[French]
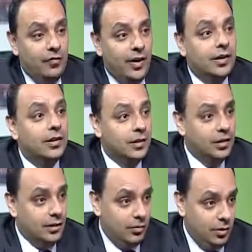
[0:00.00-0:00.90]
une
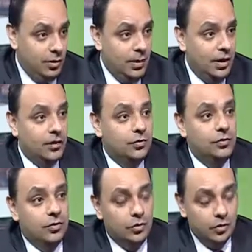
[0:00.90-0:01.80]
vague
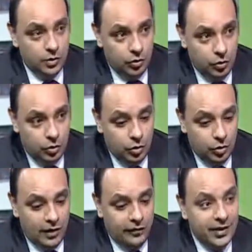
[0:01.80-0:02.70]
d'immigration
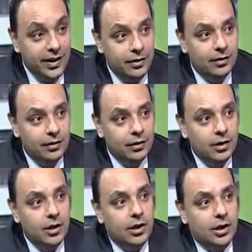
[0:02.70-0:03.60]
de l'Afrique
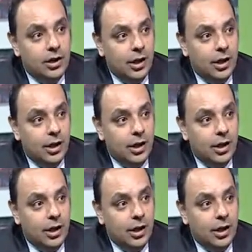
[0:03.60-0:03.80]
hmm.